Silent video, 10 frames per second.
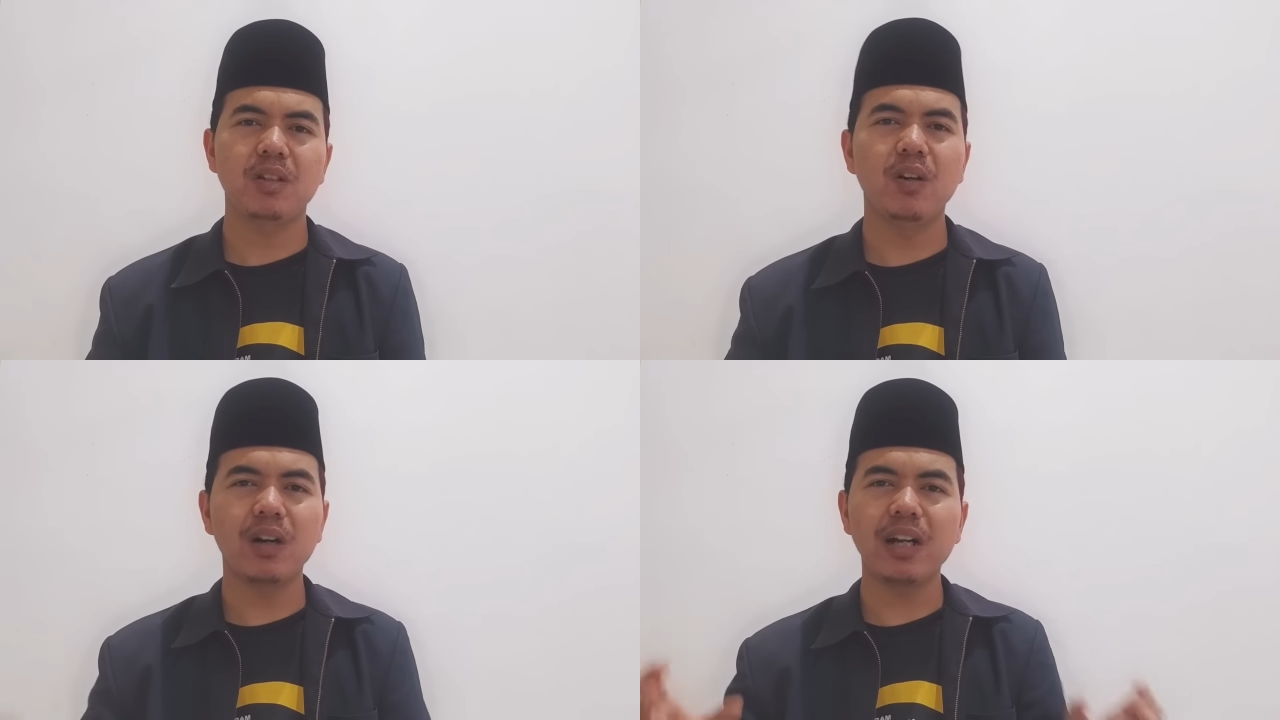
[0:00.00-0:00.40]

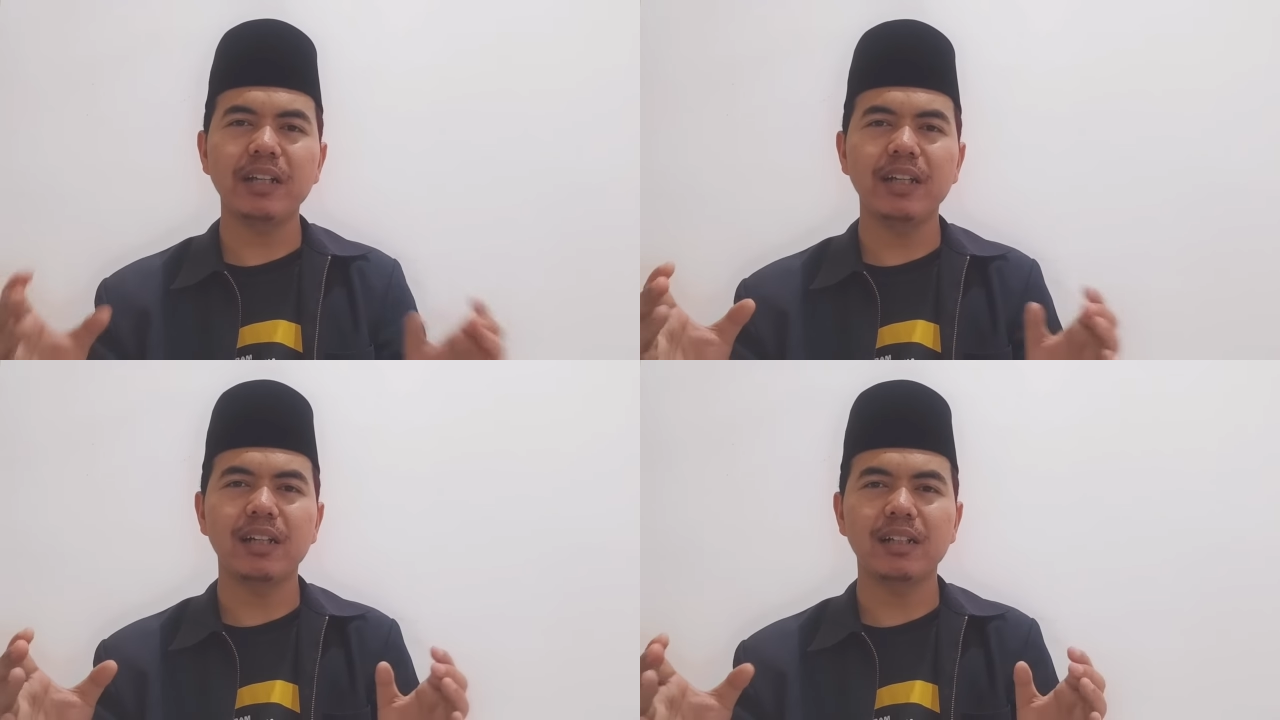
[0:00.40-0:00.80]

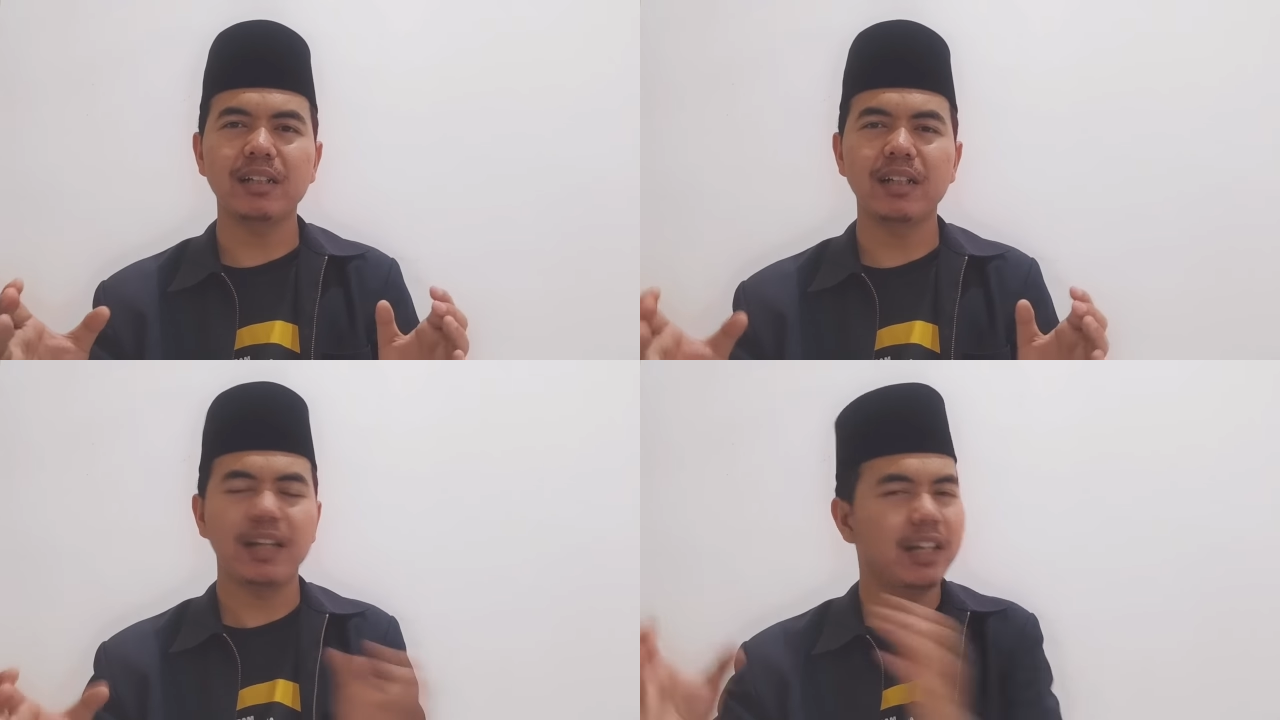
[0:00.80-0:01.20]
orang yang
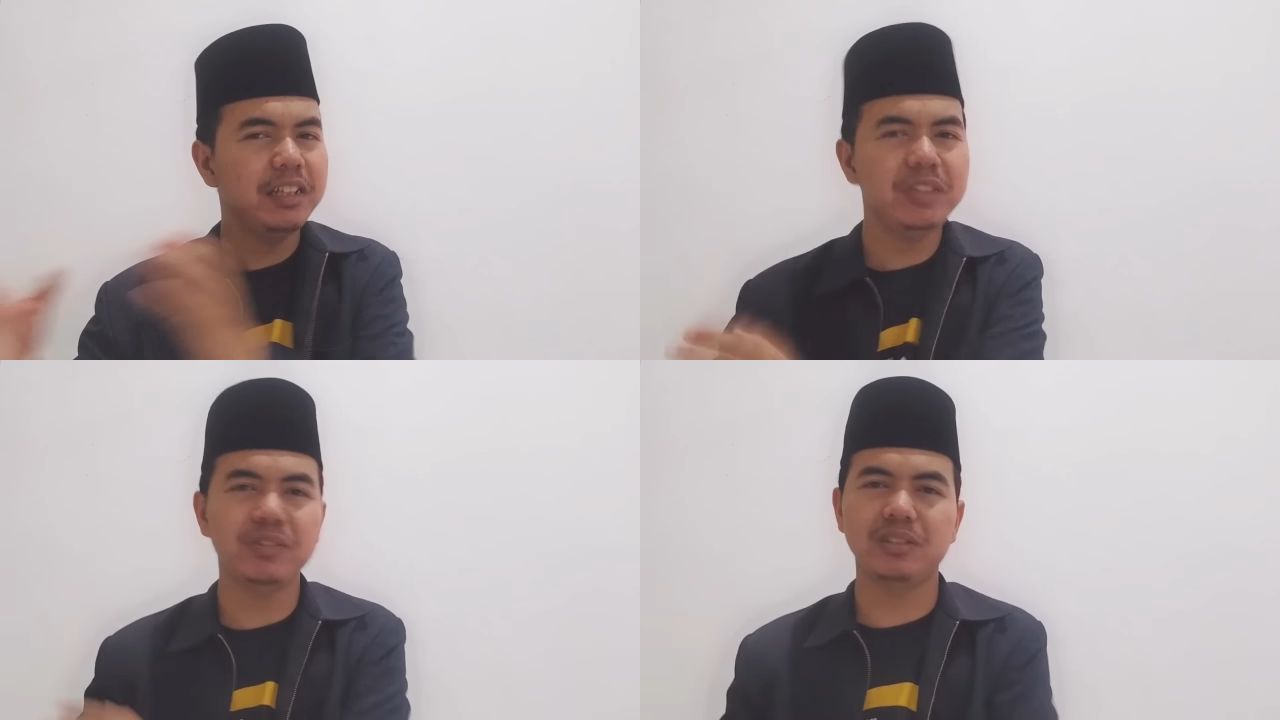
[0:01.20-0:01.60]

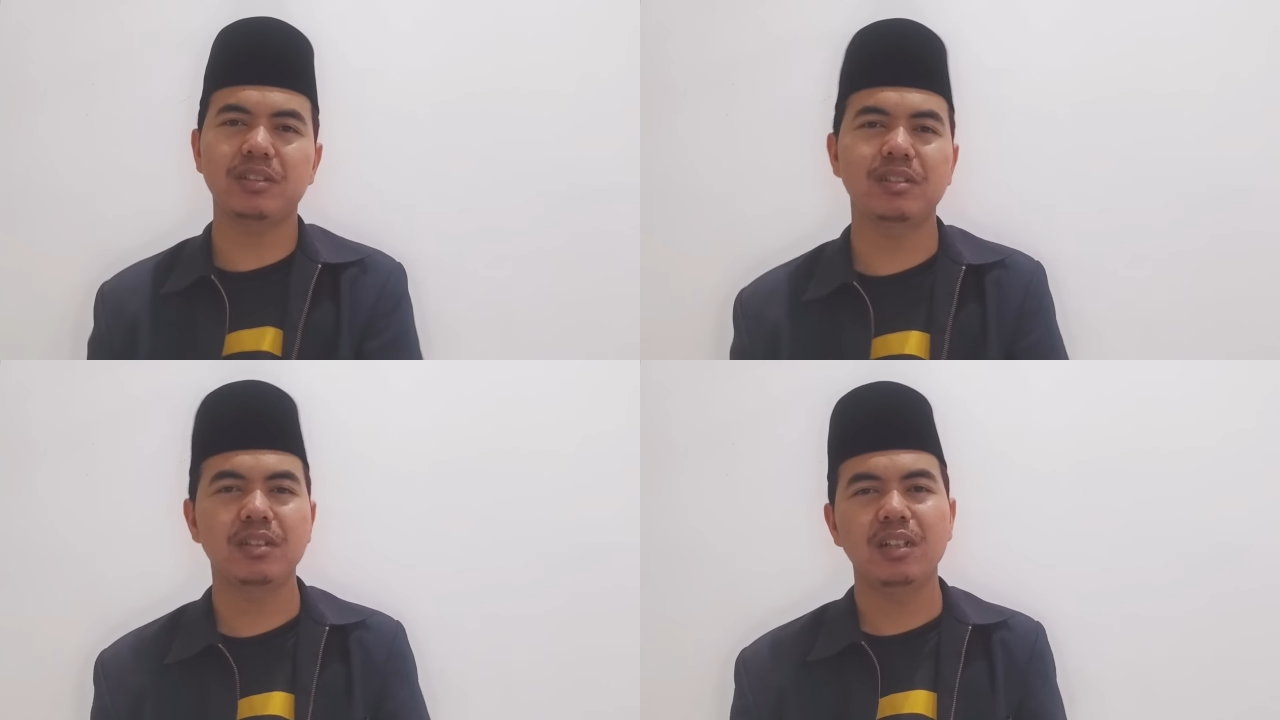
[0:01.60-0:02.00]

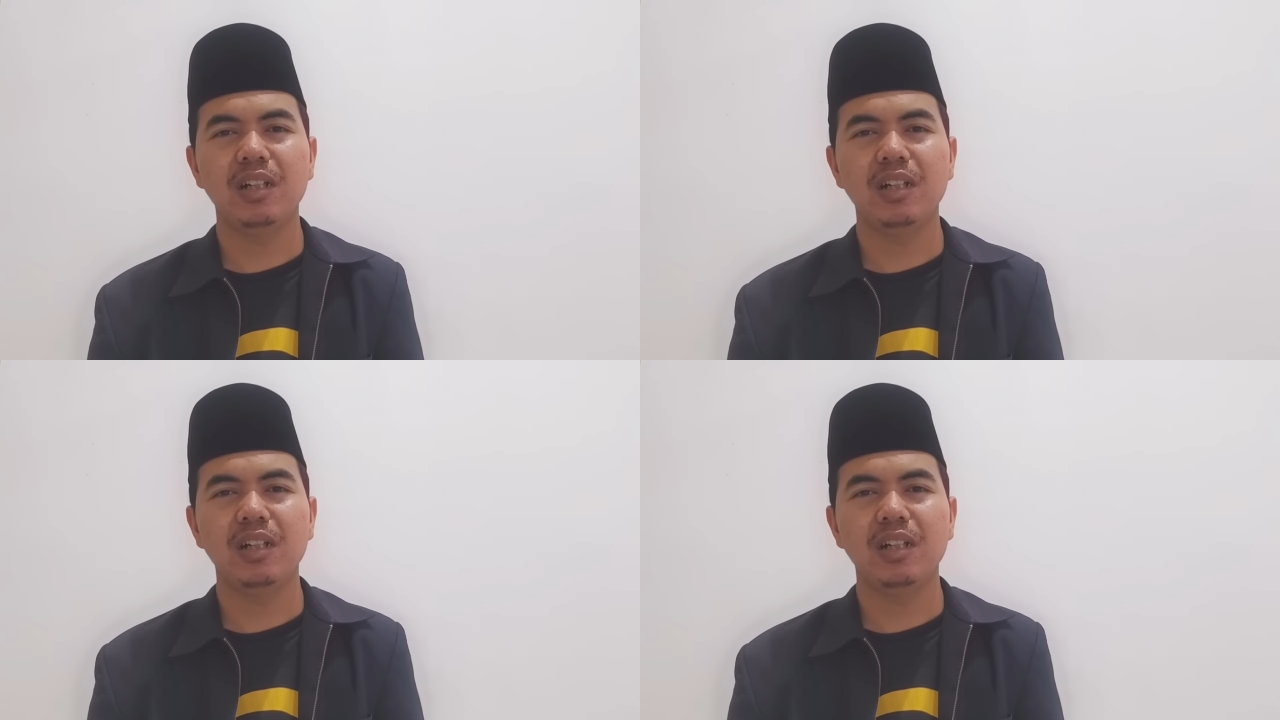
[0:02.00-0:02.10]
religius,